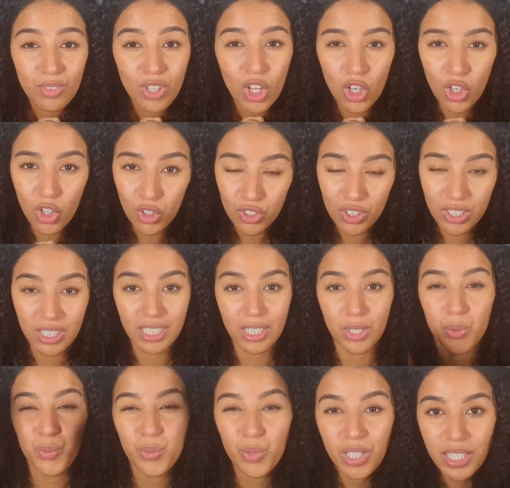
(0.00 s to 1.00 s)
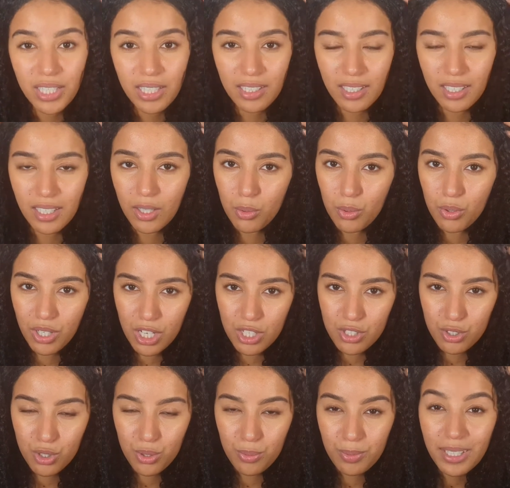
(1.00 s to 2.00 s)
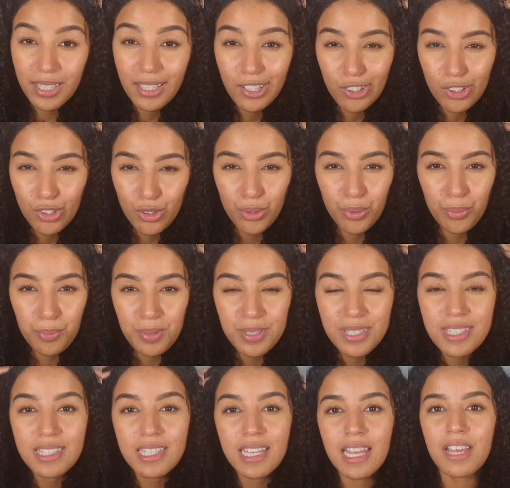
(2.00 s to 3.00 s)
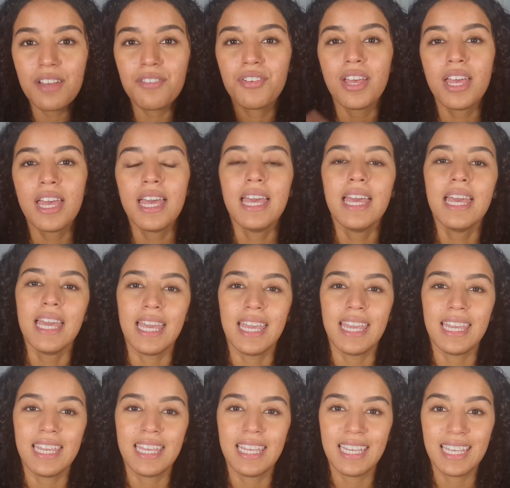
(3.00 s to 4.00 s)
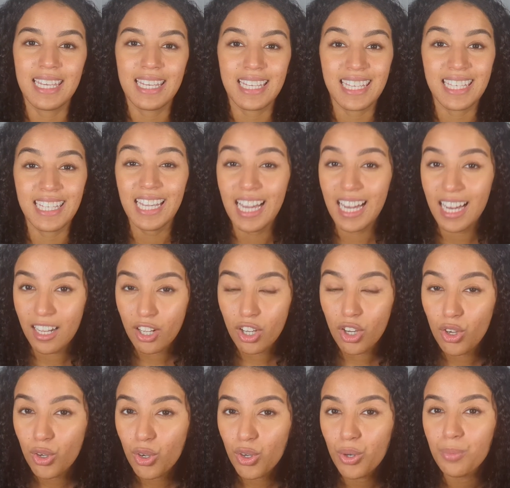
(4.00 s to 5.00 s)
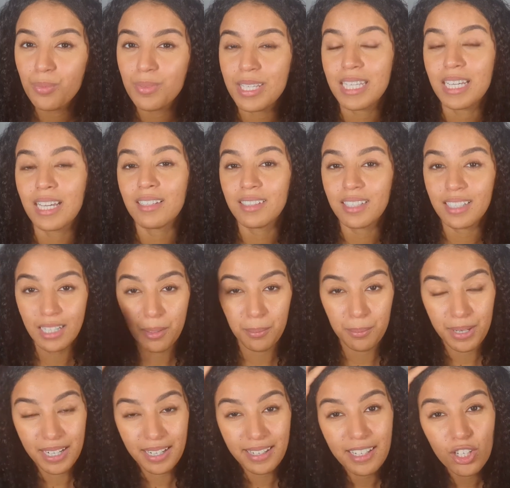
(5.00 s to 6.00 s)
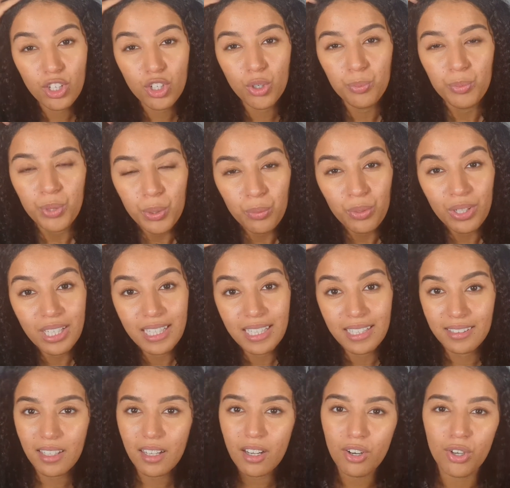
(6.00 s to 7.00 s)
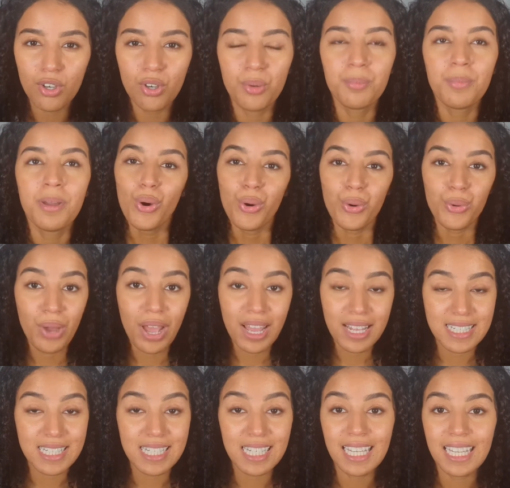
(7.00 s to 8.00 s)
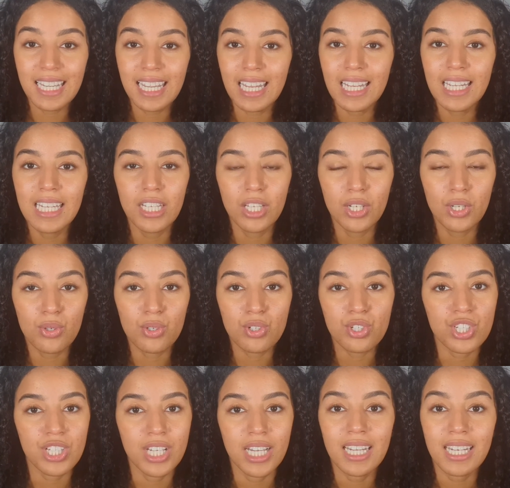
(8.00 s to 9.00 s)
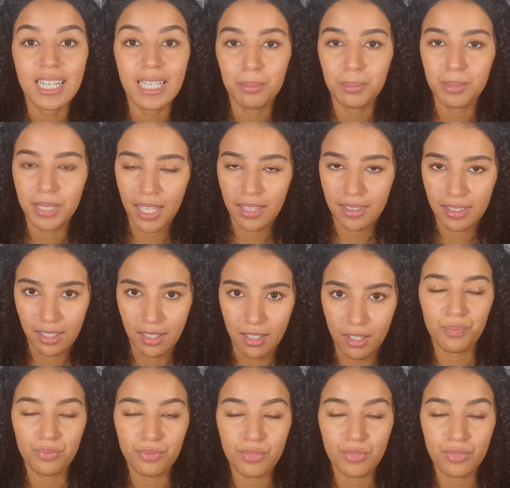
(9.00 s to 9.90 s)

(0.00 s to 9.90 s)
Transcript: الحكه كيولي آه، راسكم كيحكم بزاف آه، كيحرقكم يقدر يحمر لكم يولي يضركم وهادشي كيخلي انه الشعر يبدا يطيح